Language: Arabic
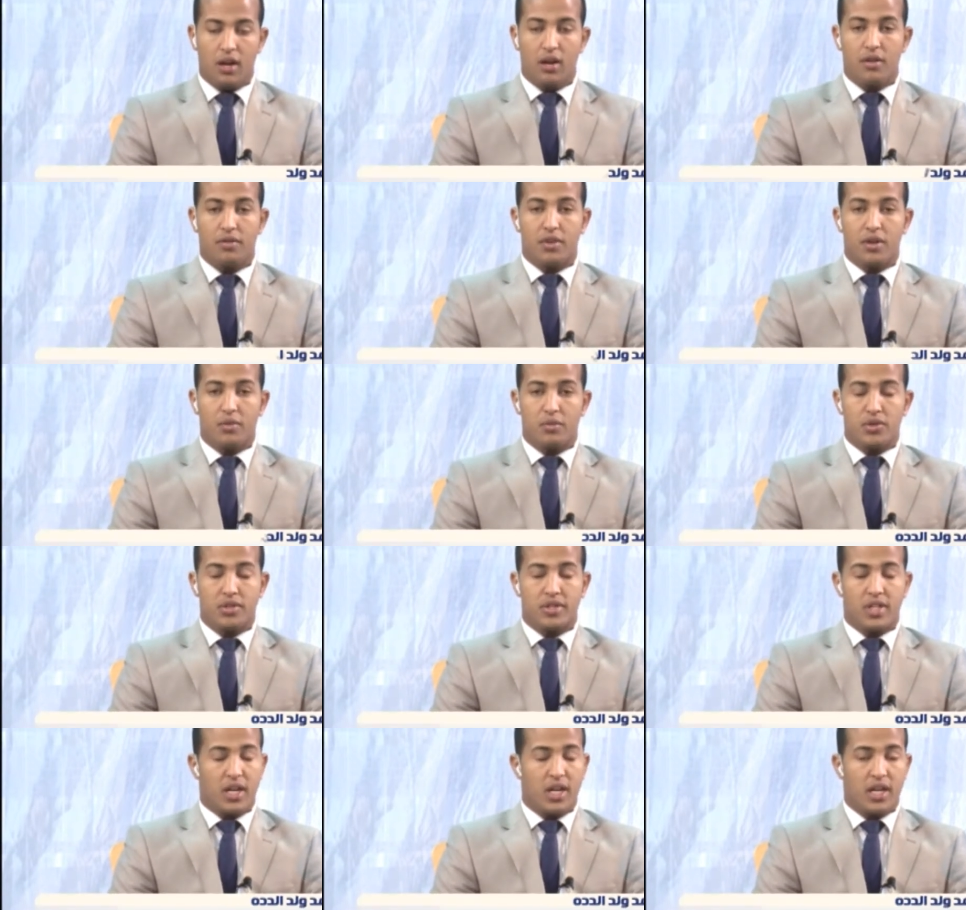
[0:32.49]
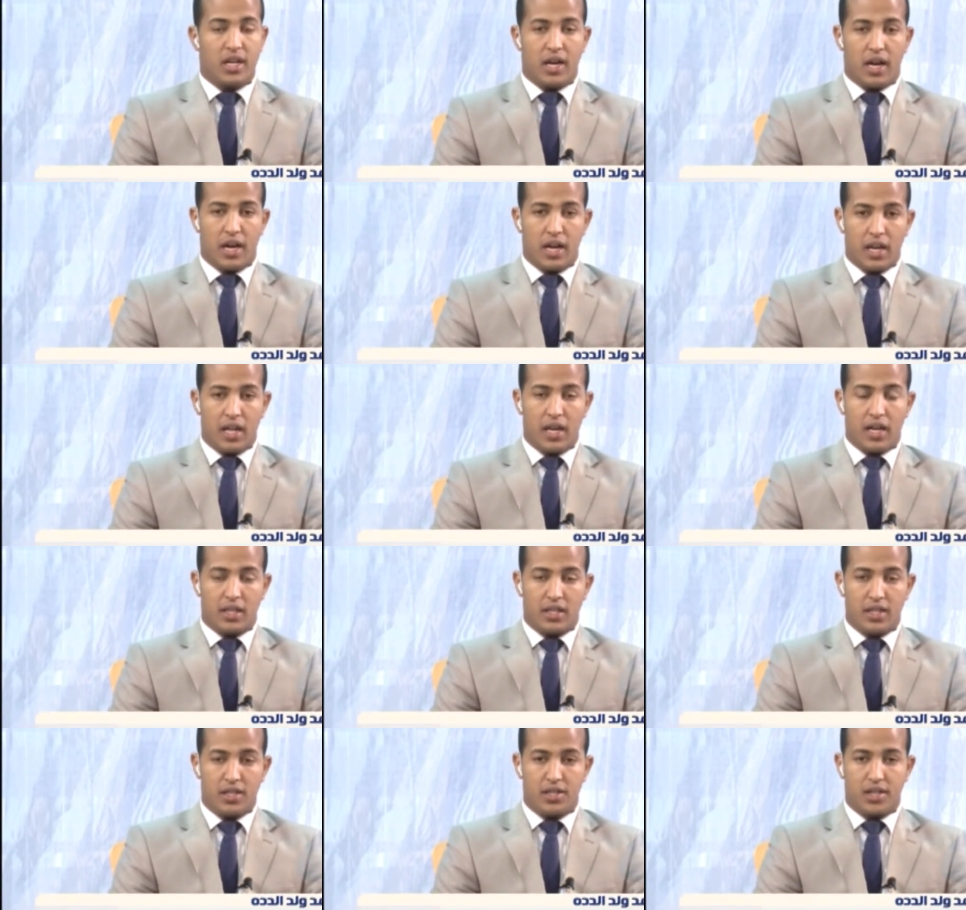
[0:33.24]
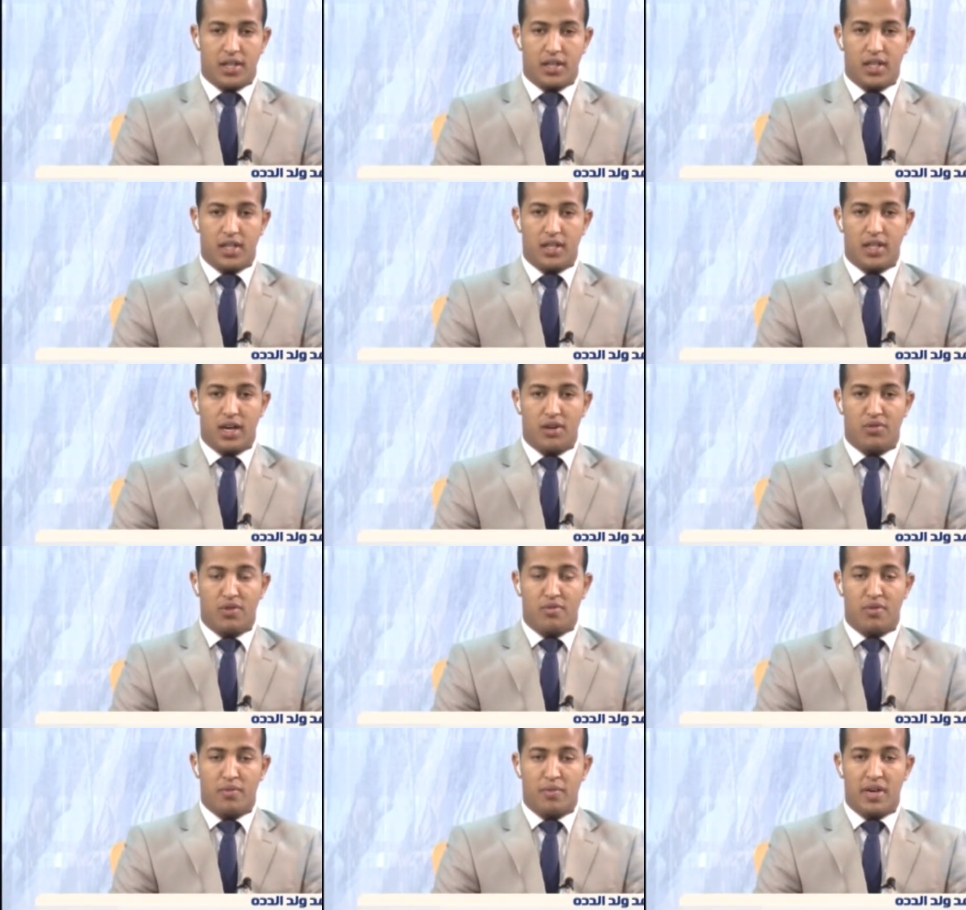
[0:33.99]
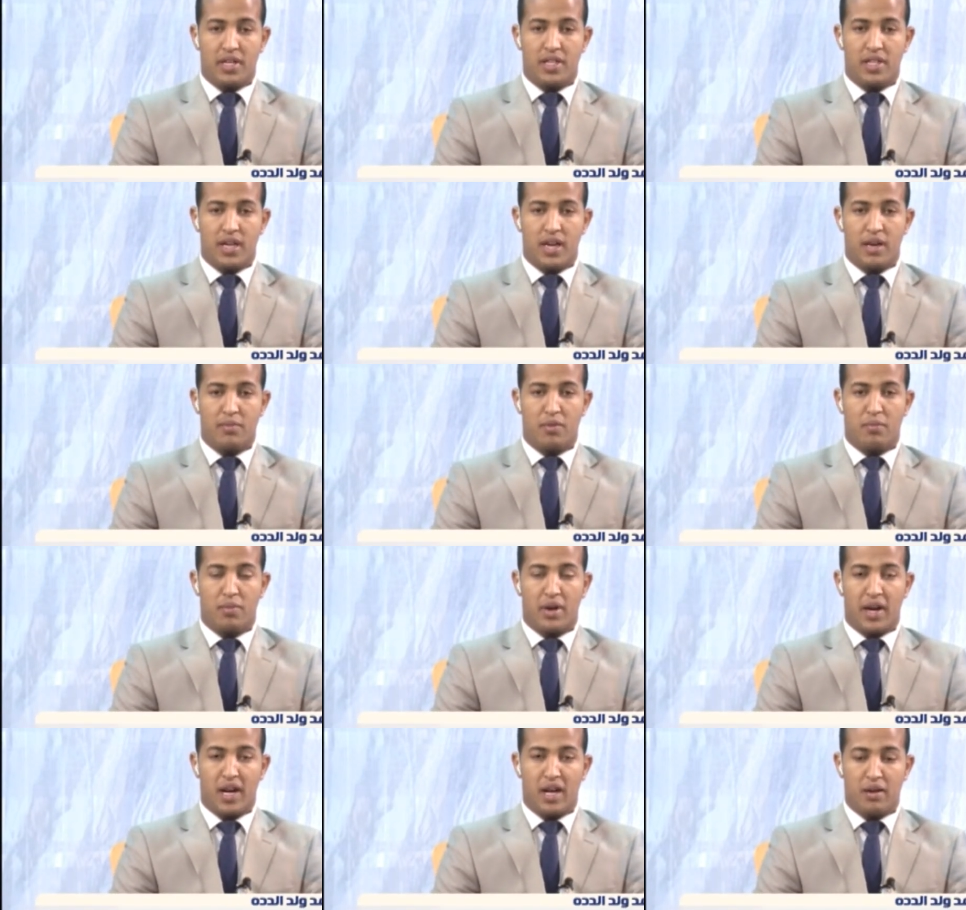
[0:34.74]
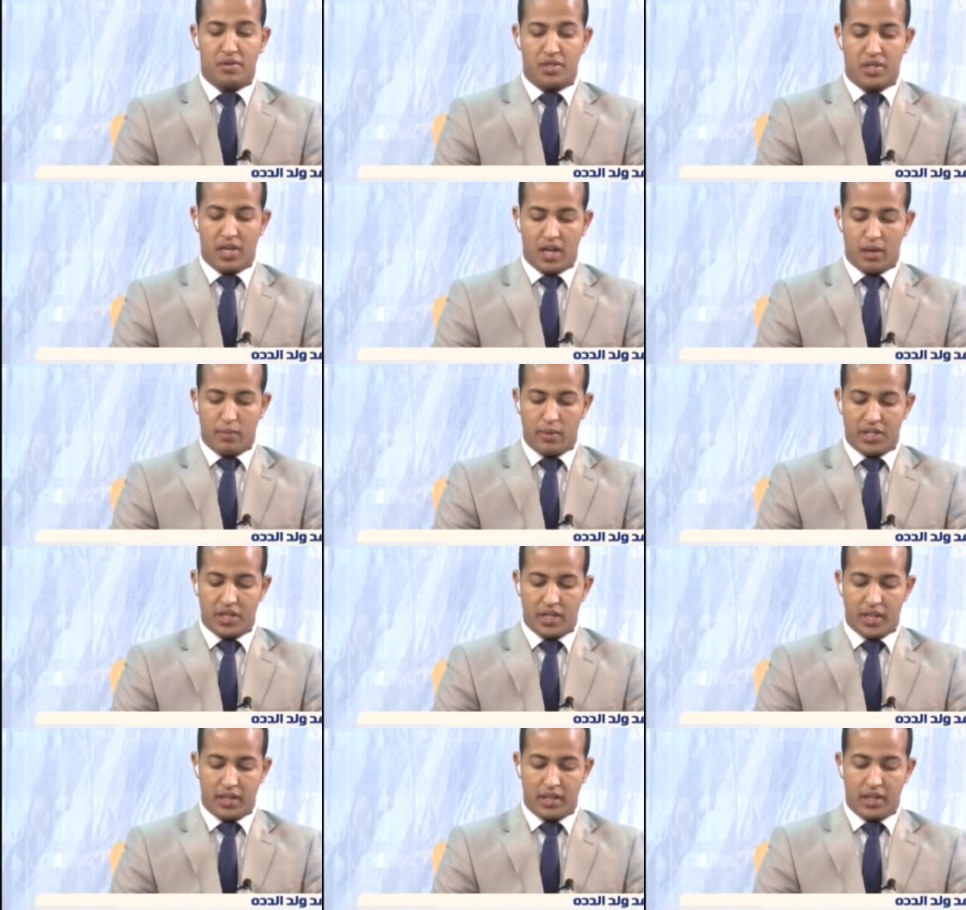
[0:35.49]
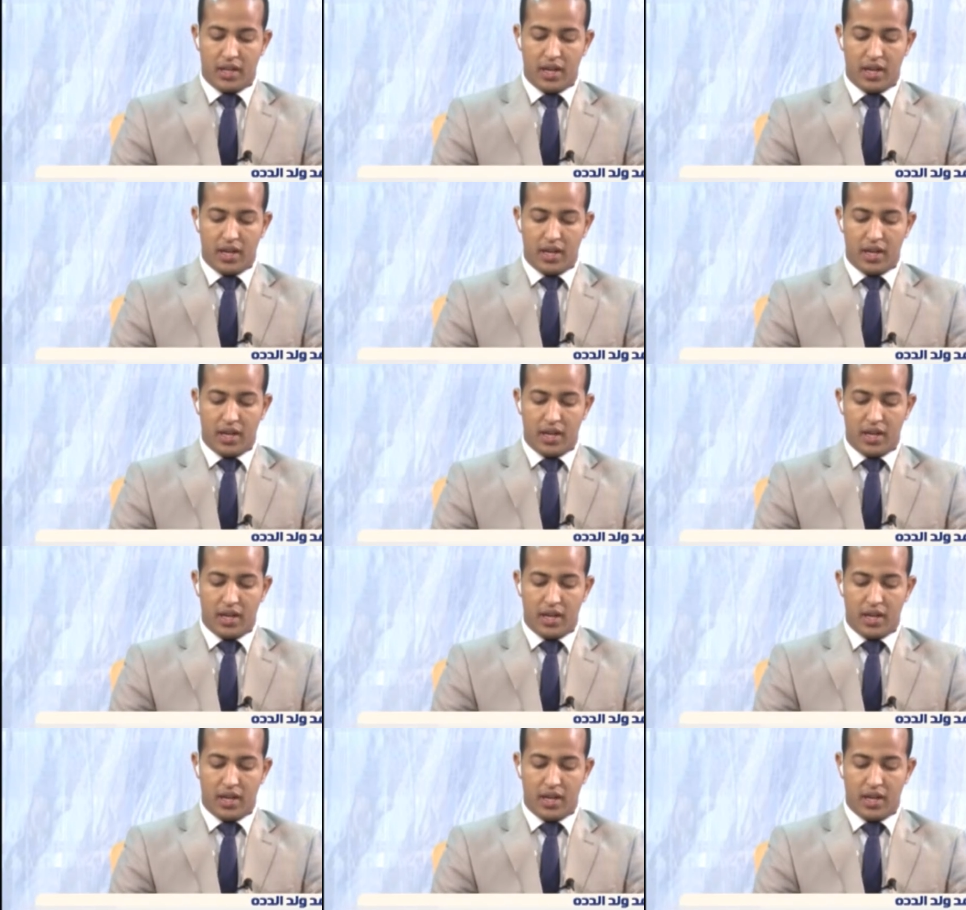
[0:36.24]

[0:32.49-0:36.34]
في مستهل حلقة جديدة ومباشرة من برنامج المشهد